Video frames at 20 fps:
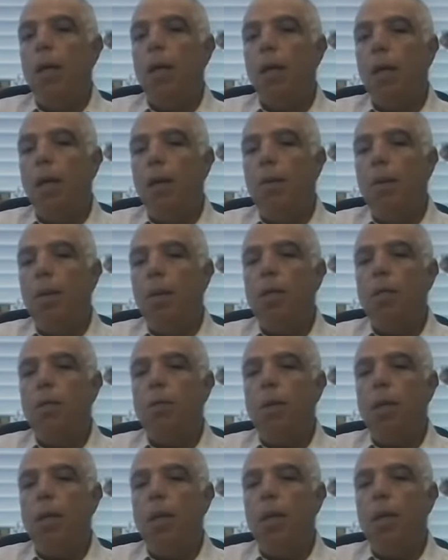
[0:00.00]
القيمه
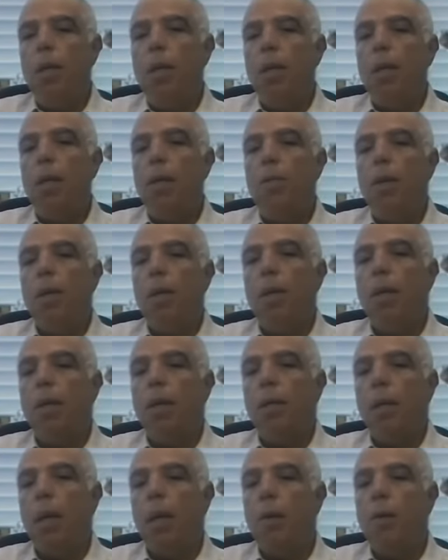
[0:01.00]
الاجماليه للهبه
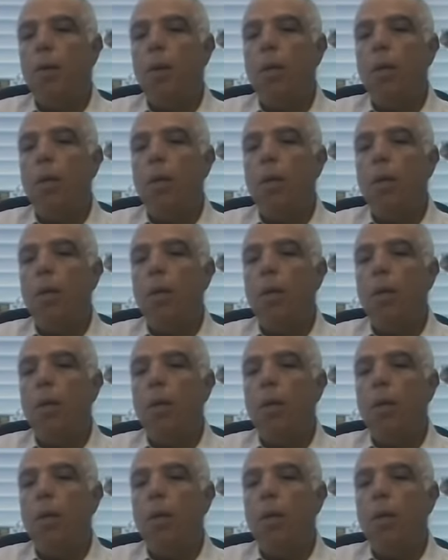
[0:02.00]
كانت